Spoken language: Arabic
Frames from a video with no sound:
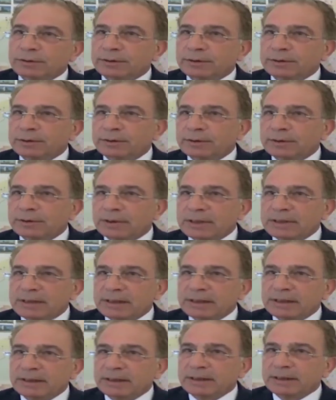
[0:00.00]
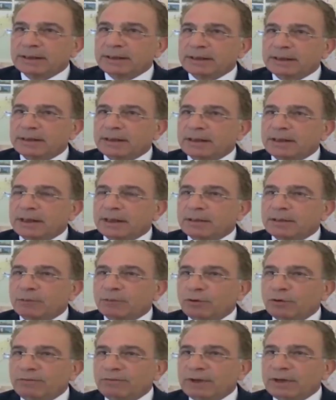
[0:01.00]
توزيع مساعدات للمهجرين
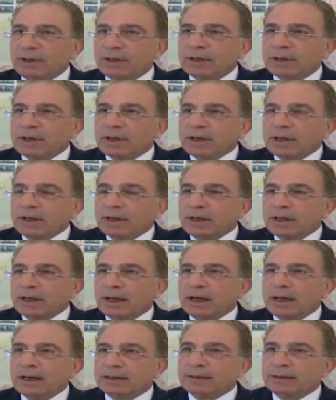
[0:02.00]
مركز الإيواء في مدينة